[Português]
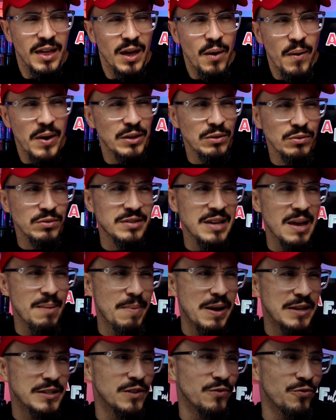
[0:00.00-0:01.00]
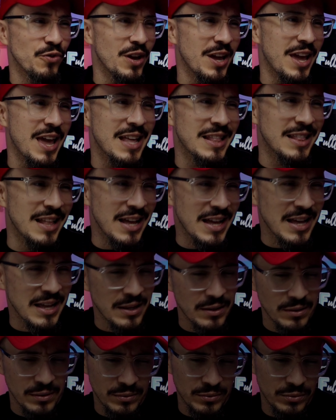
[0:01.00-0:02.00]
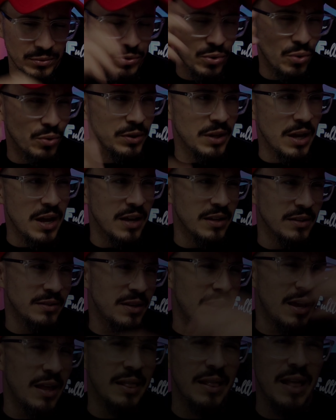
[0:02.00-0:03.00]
Eu ainda não sei, mas se foi Guedan, Jordan, sei